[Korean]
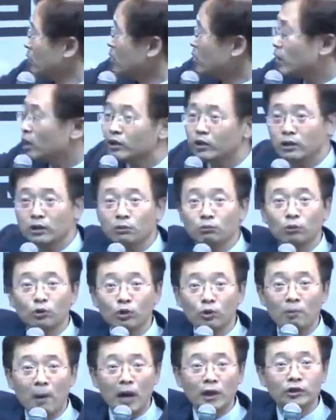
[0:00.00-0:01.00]
이게 지금
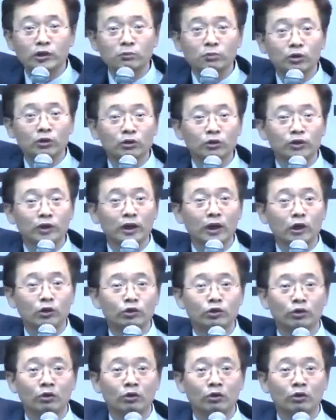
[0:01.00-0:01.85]
이 그 말씀이 그거잖아요.